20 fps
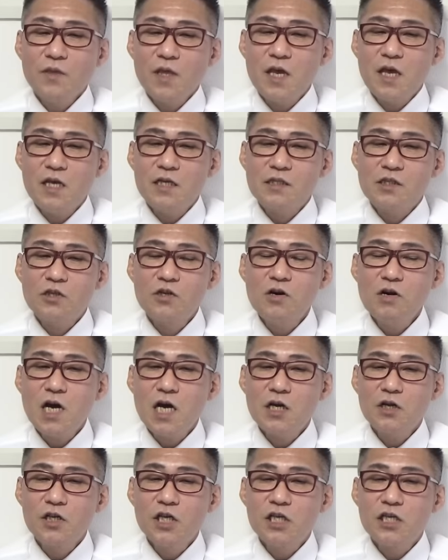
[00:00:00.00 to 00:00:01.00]
えー、その
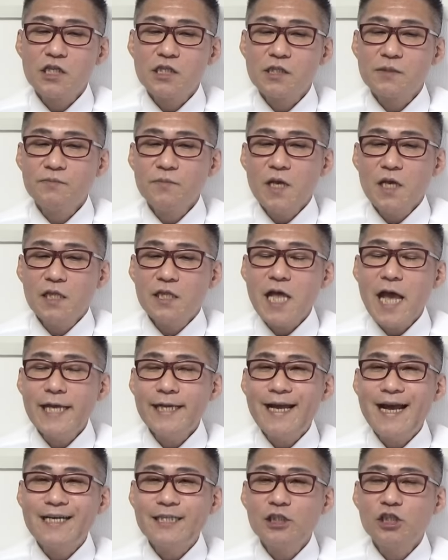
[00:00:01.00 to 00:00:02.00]
他のニュース、
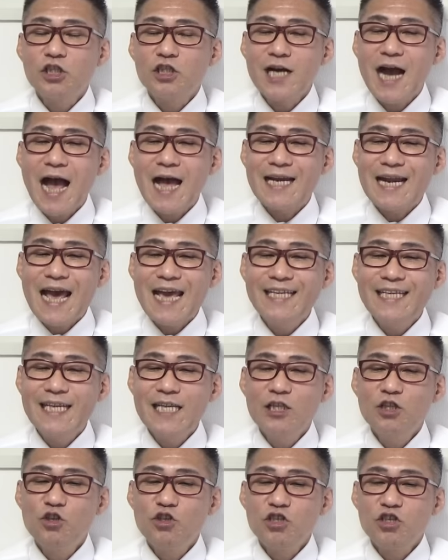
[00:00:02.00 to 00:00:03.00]
内閣府が来
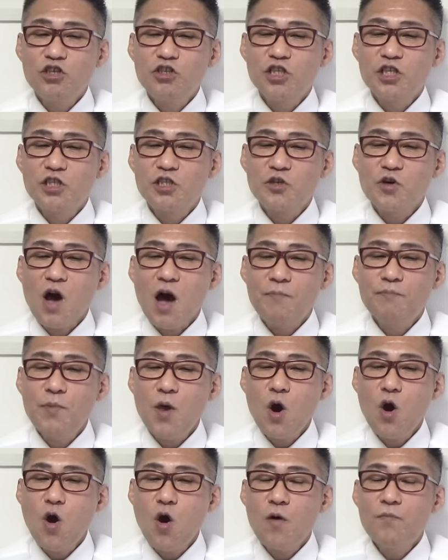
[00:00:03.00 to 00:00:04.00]
年の祝日を
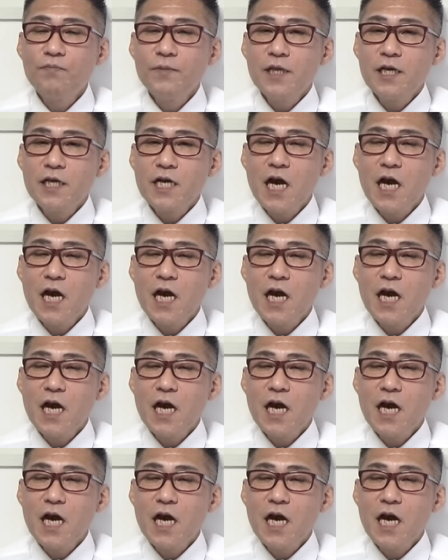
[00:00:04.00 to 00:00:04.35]
発表、